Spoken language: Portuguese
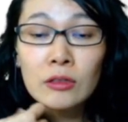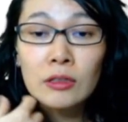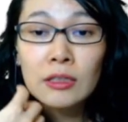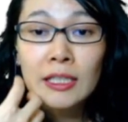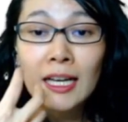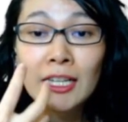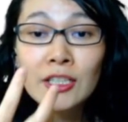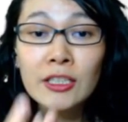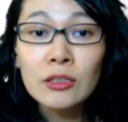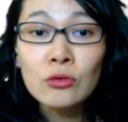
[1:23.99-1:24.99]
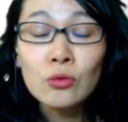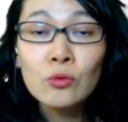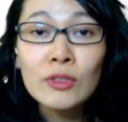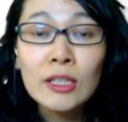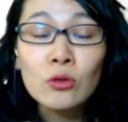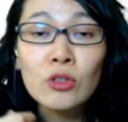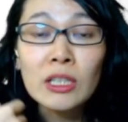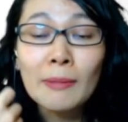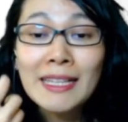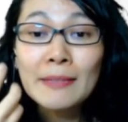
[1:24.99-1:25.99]
ó, engajando um setor que
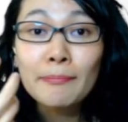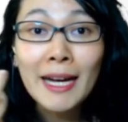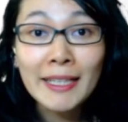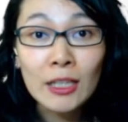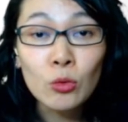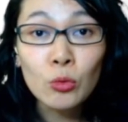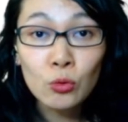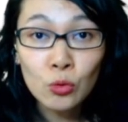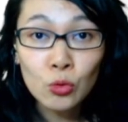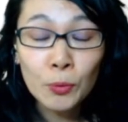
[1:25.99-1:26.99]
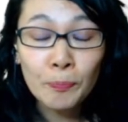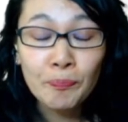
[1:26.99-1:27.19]
mais impacta no mundo